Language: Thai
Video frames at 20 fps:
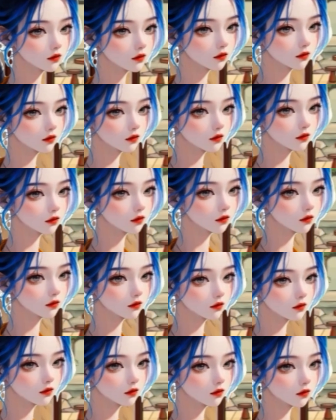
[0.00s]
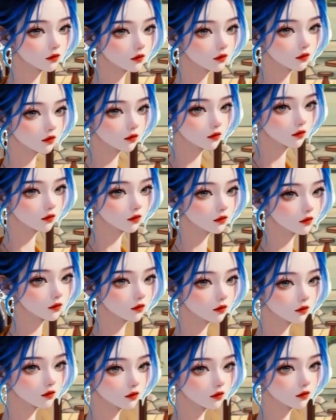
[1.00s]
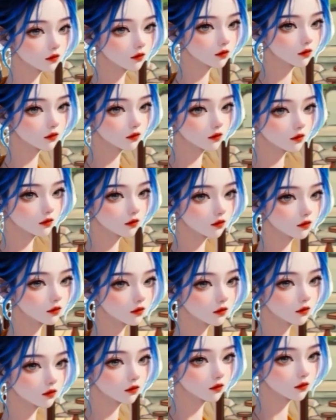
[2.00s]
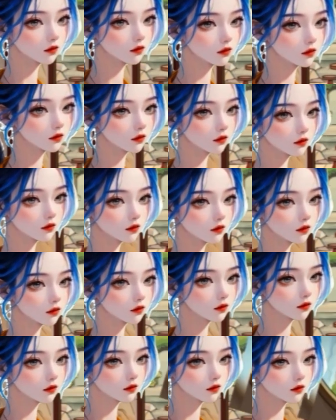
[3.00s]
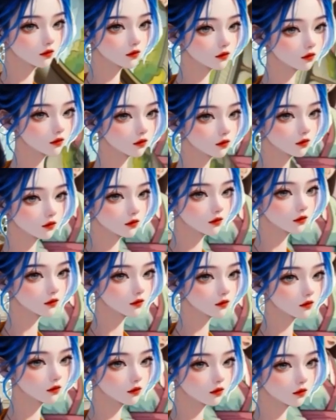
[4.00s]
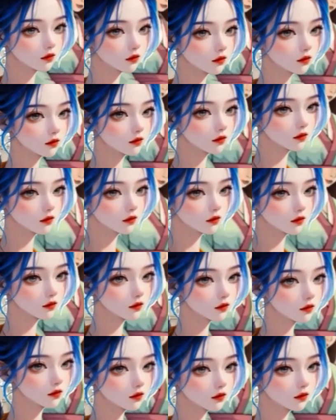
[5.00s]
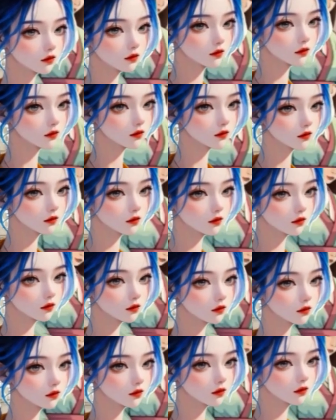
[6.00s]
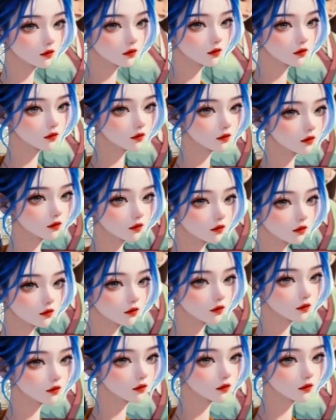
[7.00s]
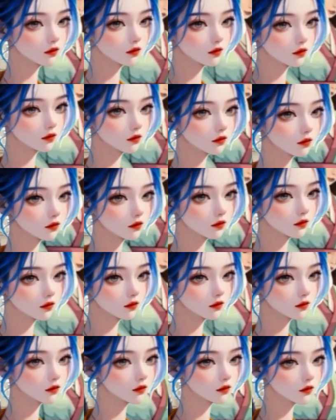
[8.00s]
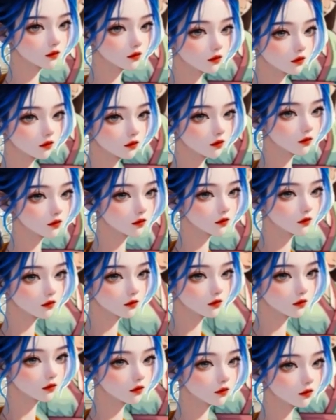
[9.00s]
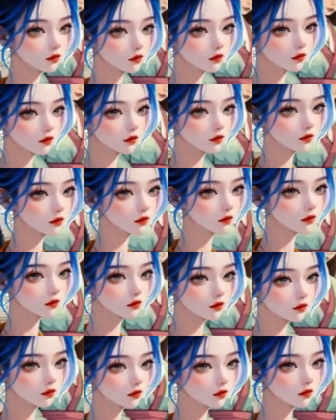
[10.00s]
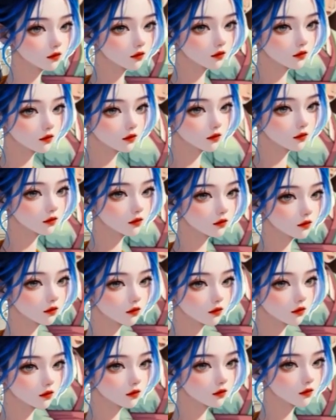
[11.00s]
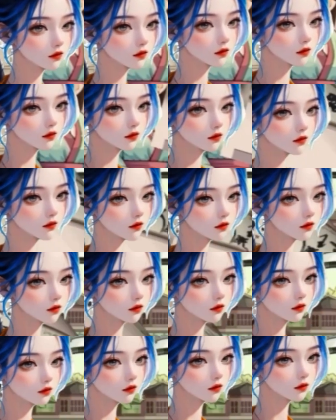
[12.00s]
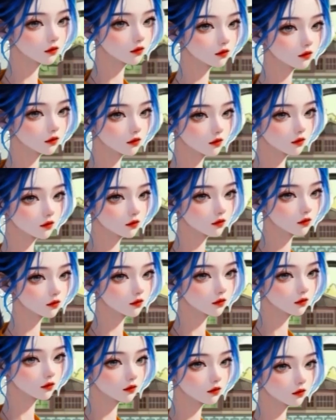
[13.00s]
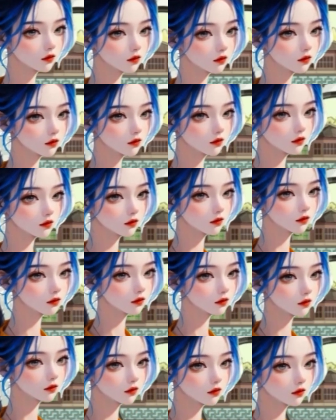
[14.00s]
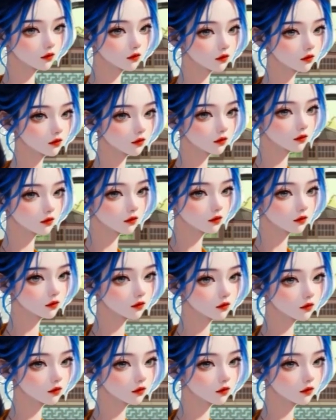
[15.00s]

ยกลางคนผู้นี้ก็คือชีสิงยางระหว่างทางที่มาเนื่องจากได้ดูดเกลื่อนกินเลือดไปจำนวนมาก ทำให้ทั้งสัตว์ท่าทางของเขามีการเปลี่ยนแปลงไปอย่างมากดูเหมือนพวกเจ้าจะรู้อยู่แล้วว่าข้าจะมาเยือนดีกายกระบี่สวรรค์ของพวกเจ้า